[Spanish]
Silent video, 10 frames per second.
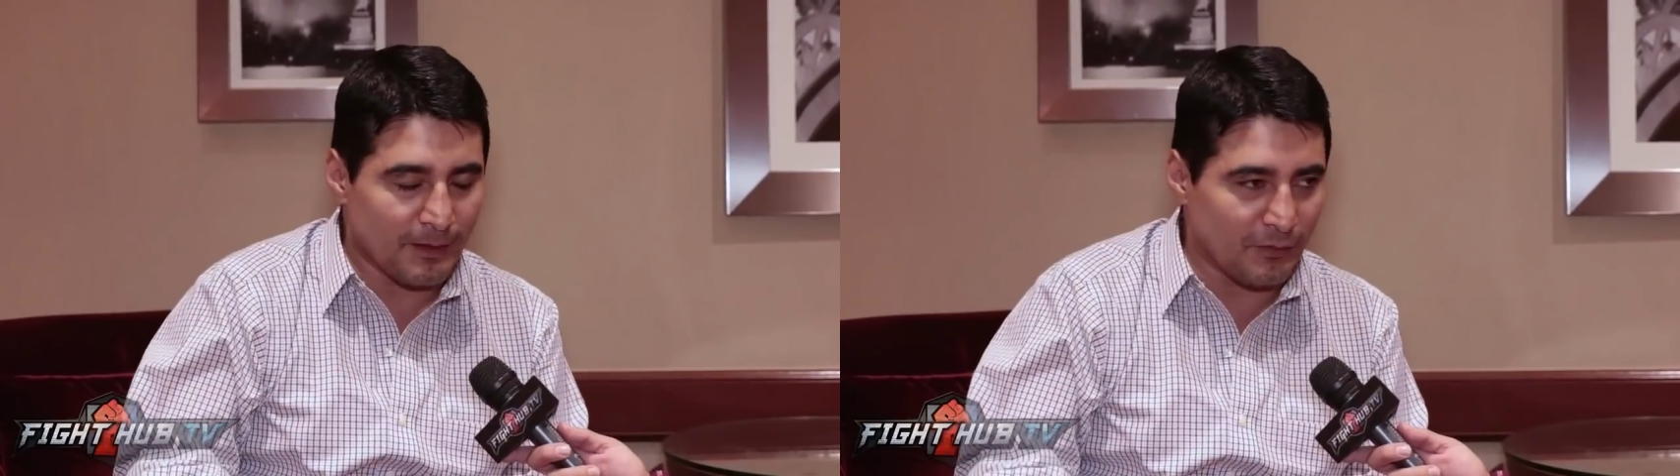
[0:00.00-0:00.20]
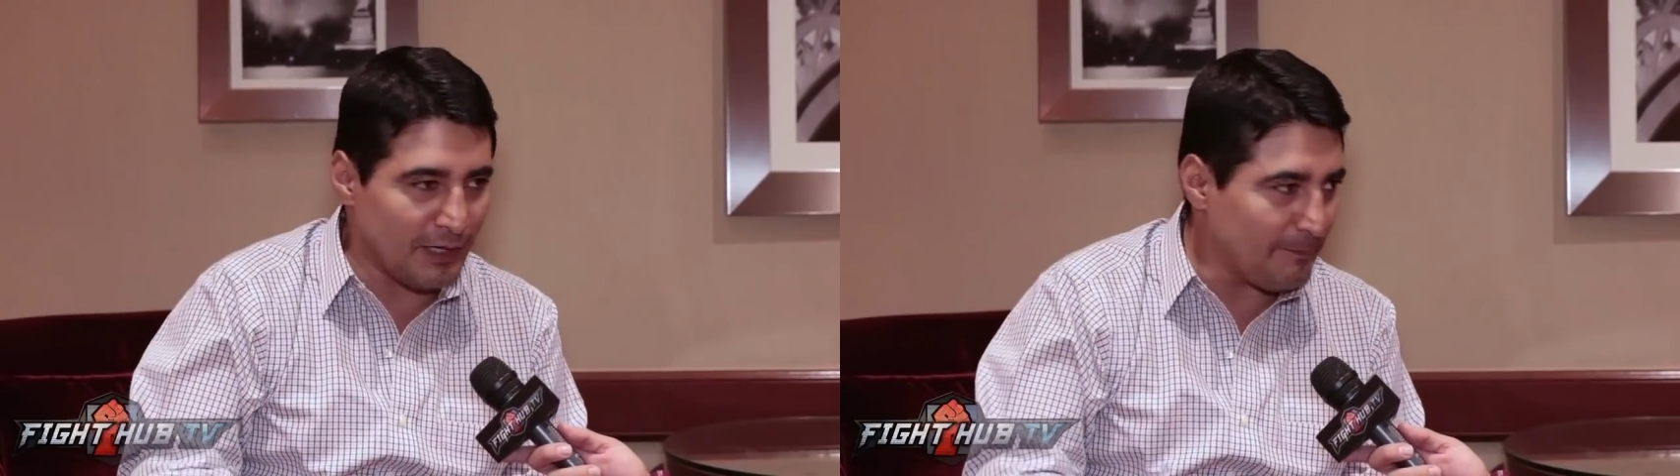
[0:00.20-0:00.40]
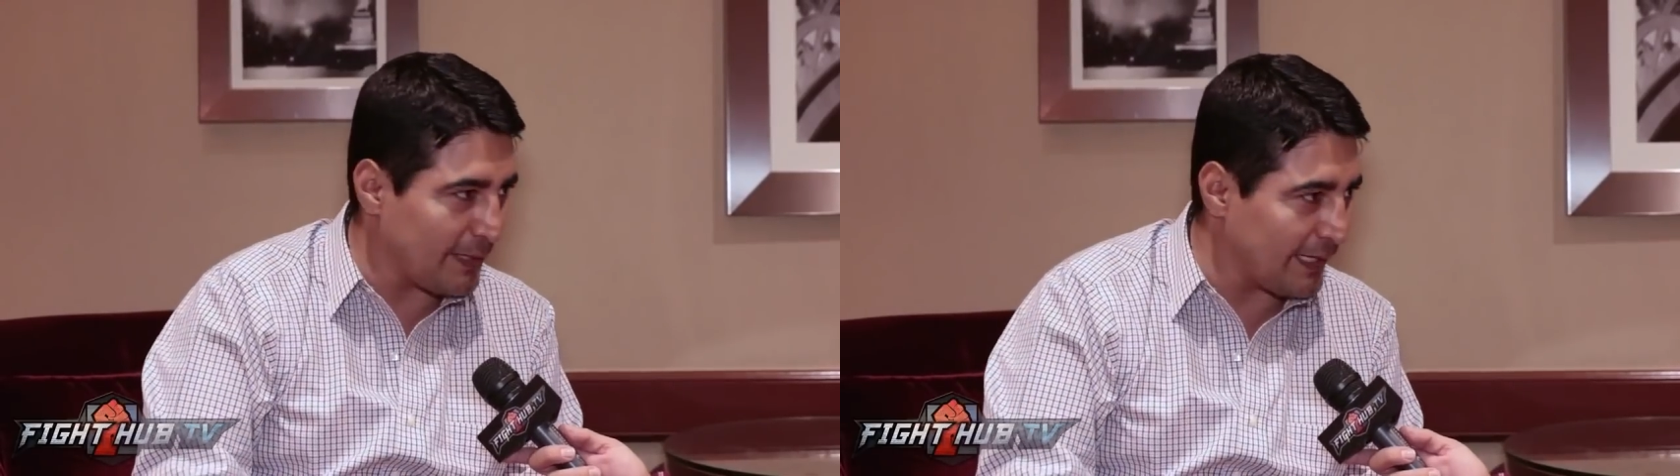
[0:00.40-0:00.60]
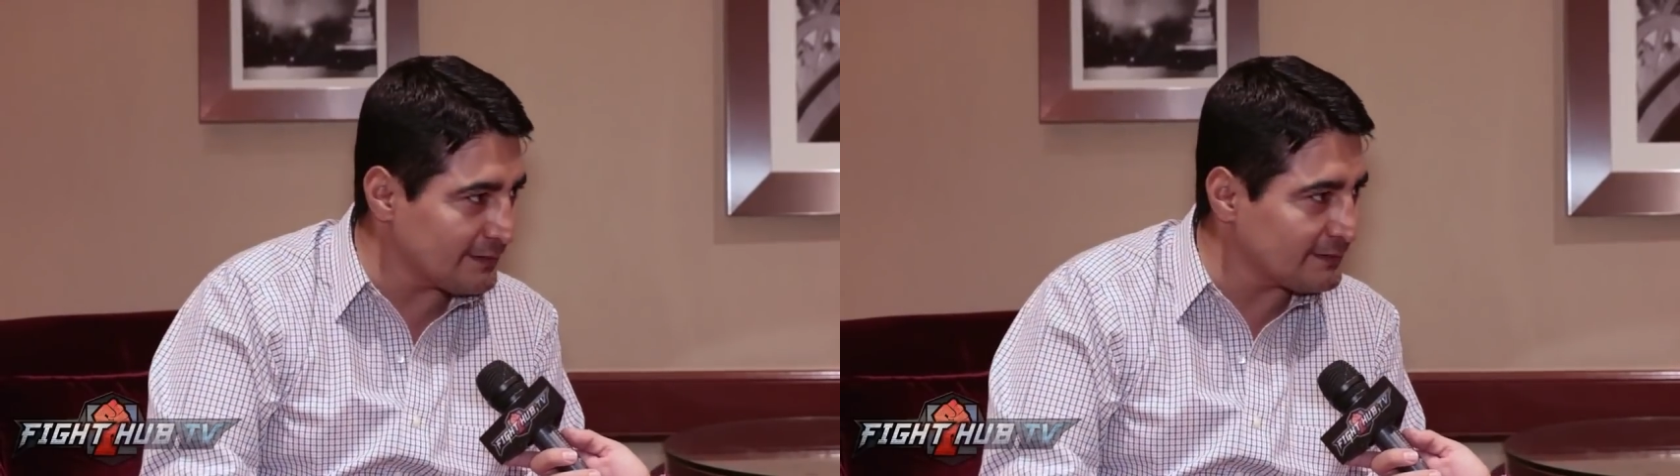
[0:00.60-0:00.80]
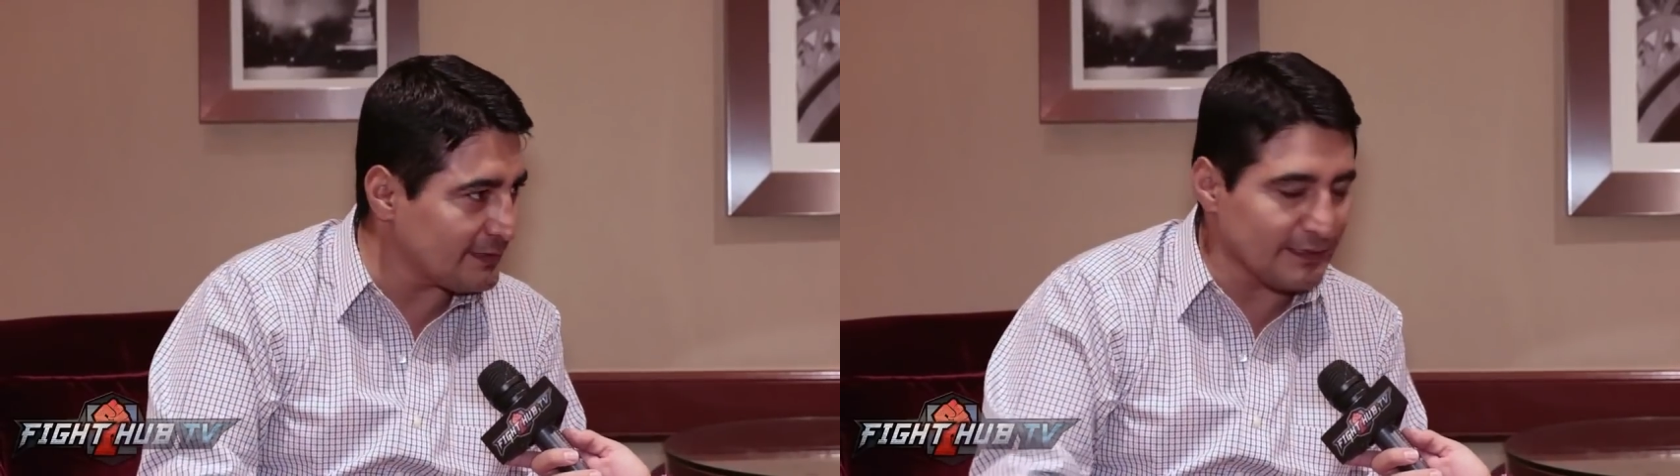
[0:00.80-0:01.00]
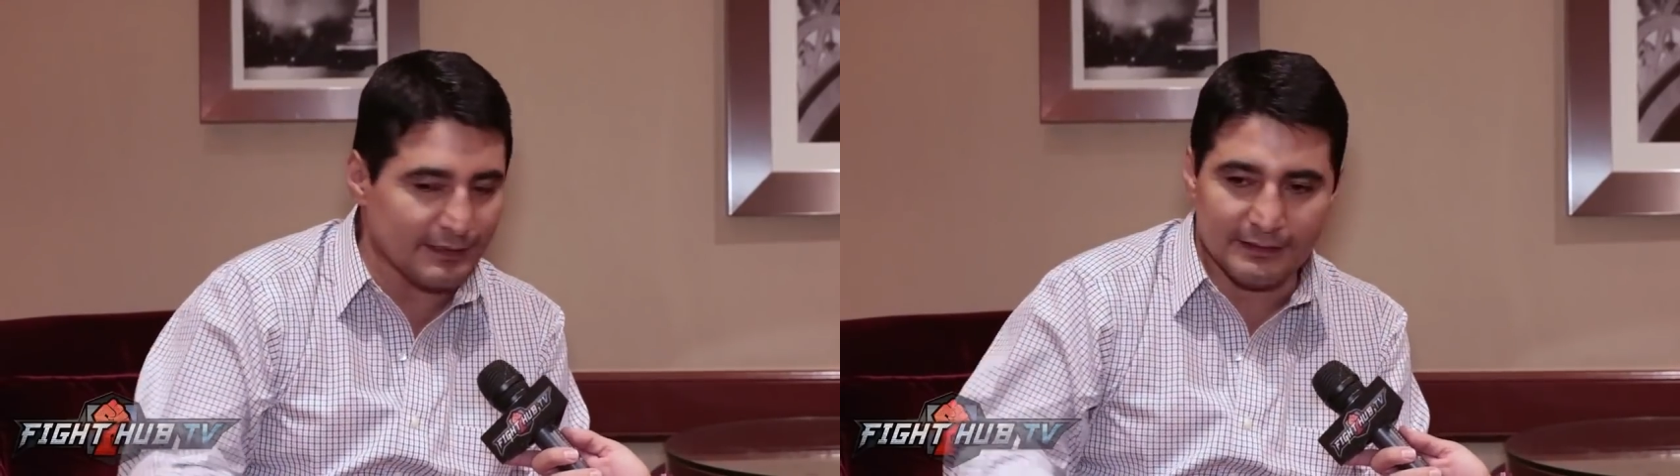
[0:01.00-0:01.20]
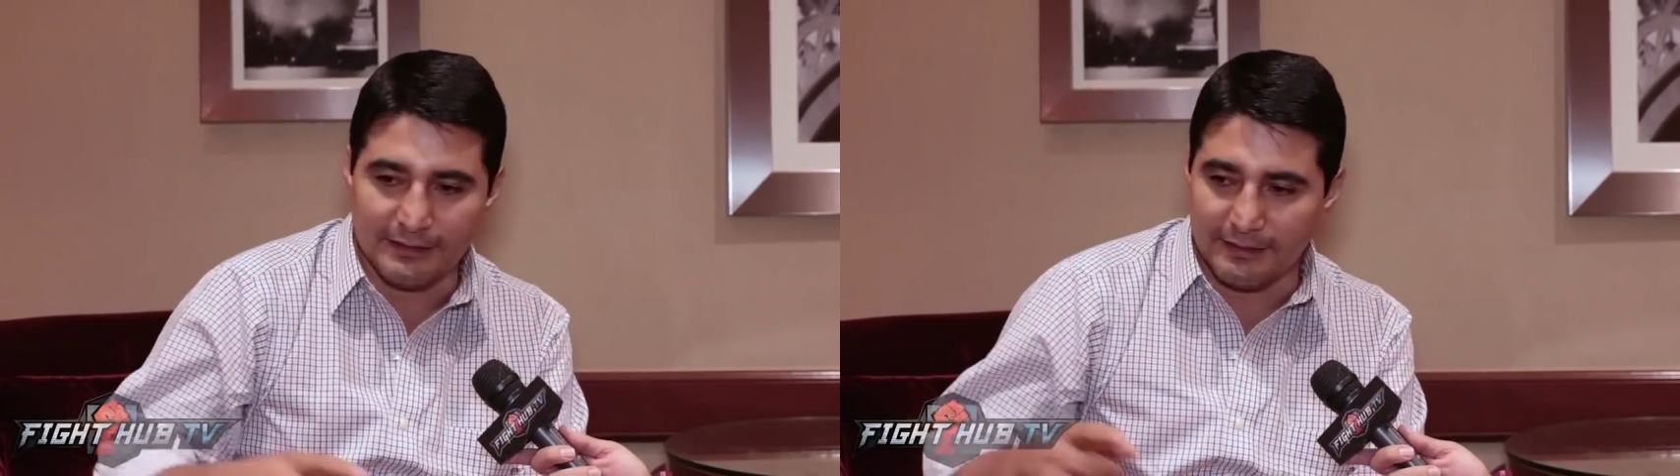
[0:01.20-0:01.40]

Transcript: con la prensa